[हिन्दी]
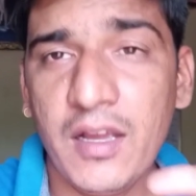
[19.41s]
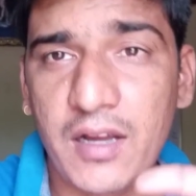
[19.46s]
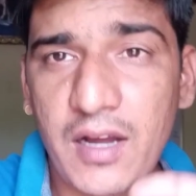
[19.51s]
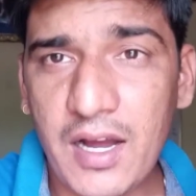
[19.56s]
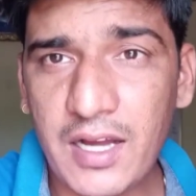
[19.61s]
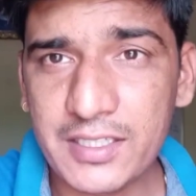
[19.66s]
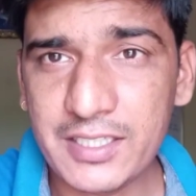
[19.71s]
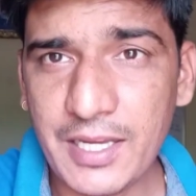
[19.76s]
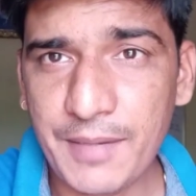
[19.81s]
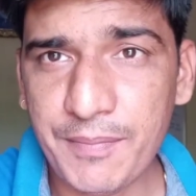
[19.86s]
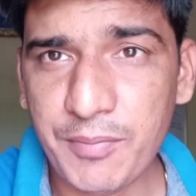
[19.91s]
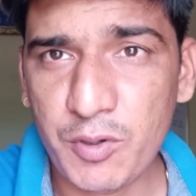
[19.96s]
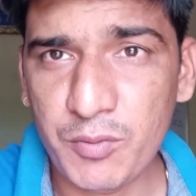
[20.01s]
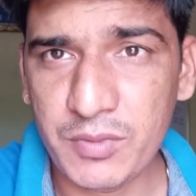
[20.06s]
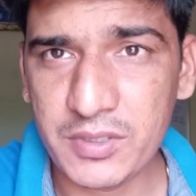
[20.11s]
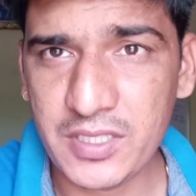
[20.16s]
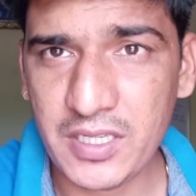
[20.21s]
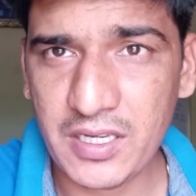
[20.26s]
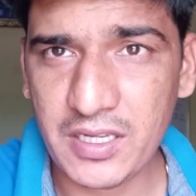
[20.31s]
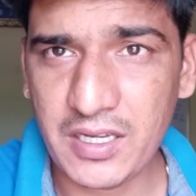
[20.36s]
कहाँ से आपको
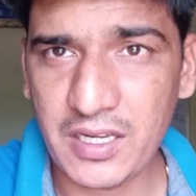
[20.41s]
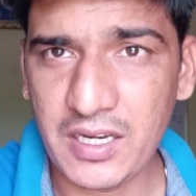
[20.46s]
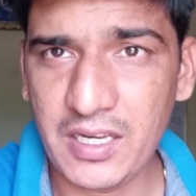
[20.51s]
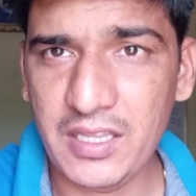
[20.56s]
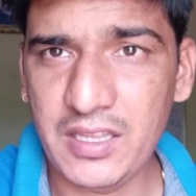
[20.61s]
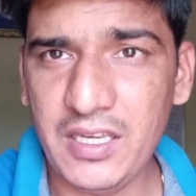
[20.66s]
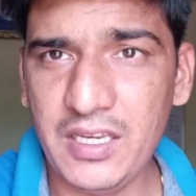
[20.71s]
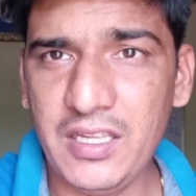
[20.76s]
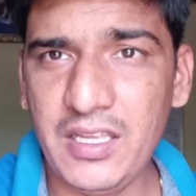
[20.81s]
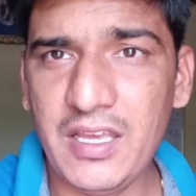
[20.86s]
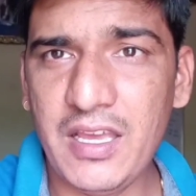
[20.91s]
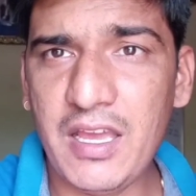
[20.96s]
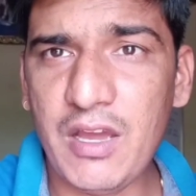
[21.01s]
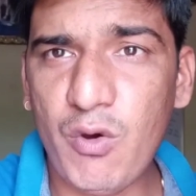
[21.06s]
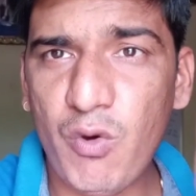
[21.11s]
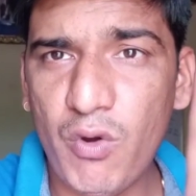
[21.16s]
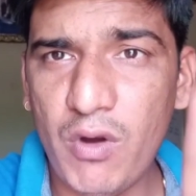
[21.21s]
मशीन खरीदनी है